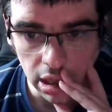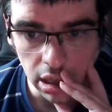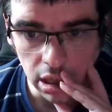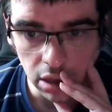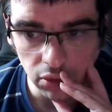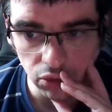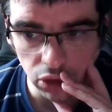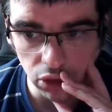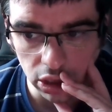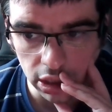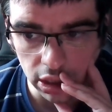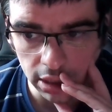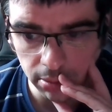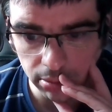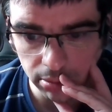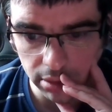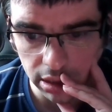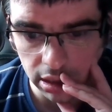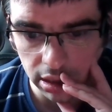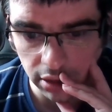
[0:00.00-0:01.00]
Voilà,
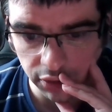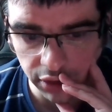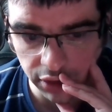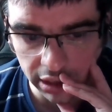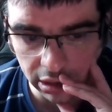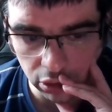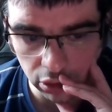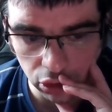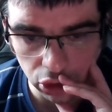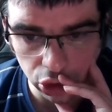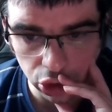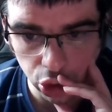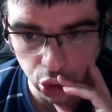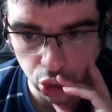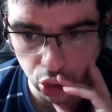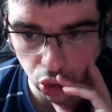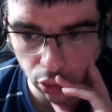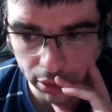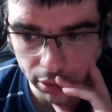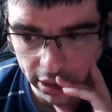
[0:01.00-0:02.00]
ben, en fait, le, je suis
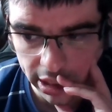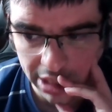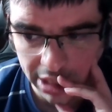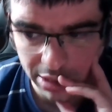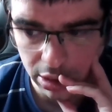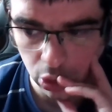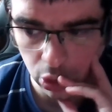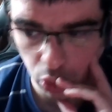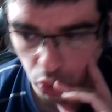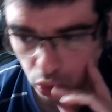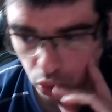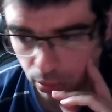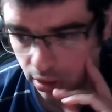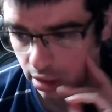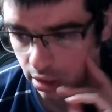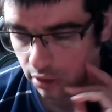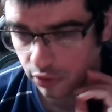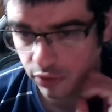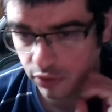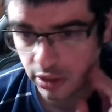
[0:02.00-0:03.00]
sur OBS et tout. Ben,
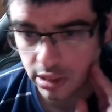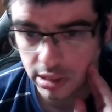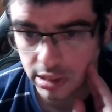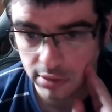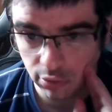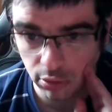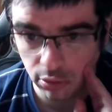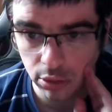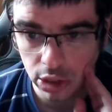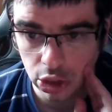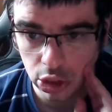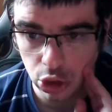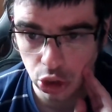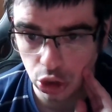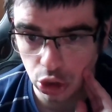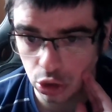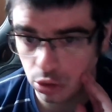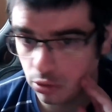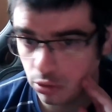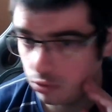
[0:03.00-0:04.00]
en fait, si vous me
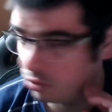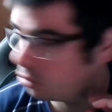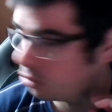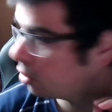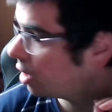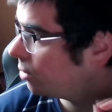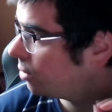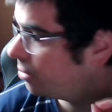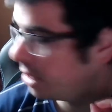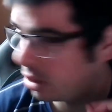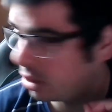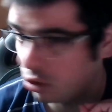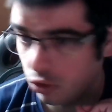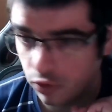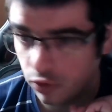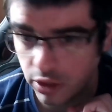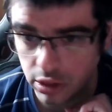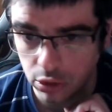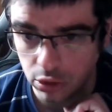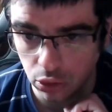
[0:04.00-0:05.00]
dites, au rappel que
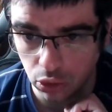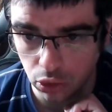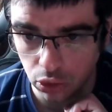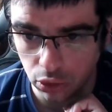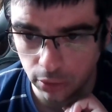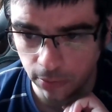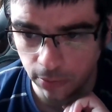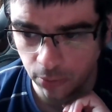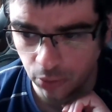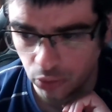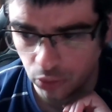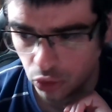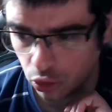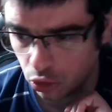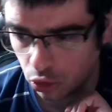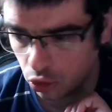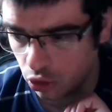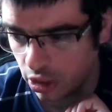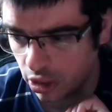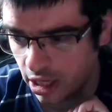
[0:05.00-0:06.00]
le,
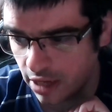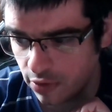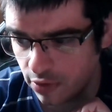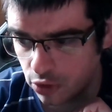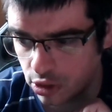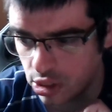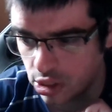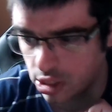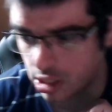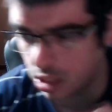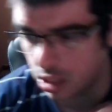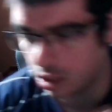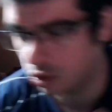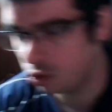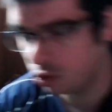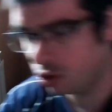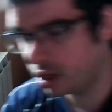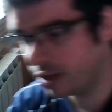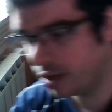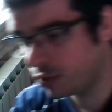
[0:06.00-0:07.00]
le, live, ce sera quand
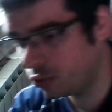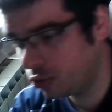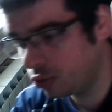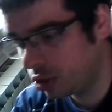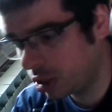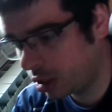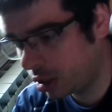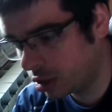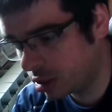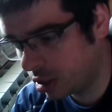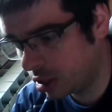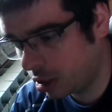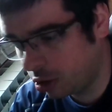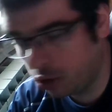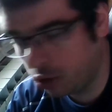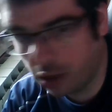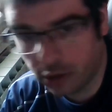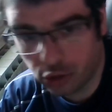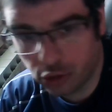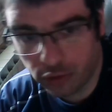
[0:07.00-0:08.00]
le live Je vous dire quand c'est quand le
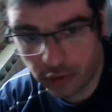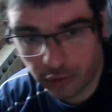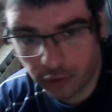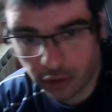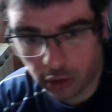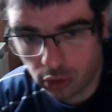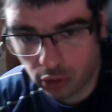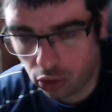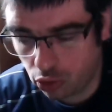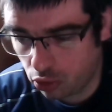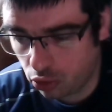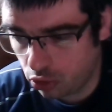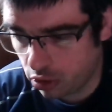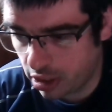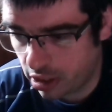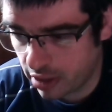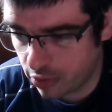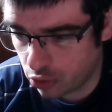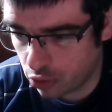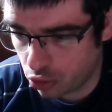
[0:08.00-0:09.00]
live je vais faire, le,
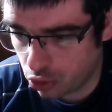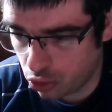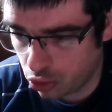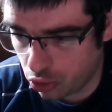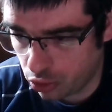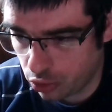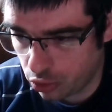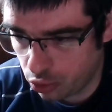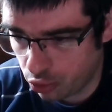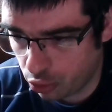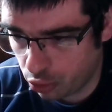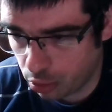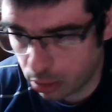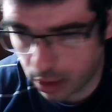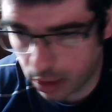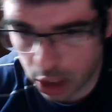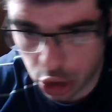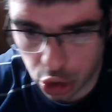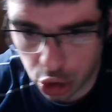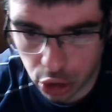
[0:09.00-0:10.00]
live euh, du Football
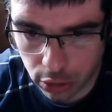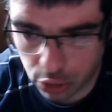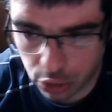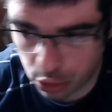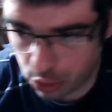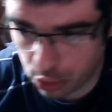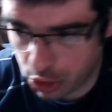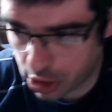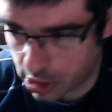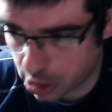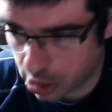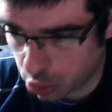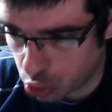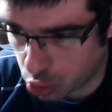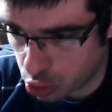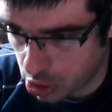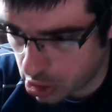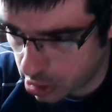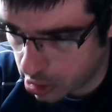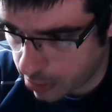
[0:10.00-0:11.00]
Manager. Je vais vous dire ça tout de
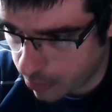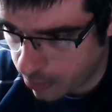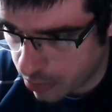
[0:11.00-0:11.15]
suite.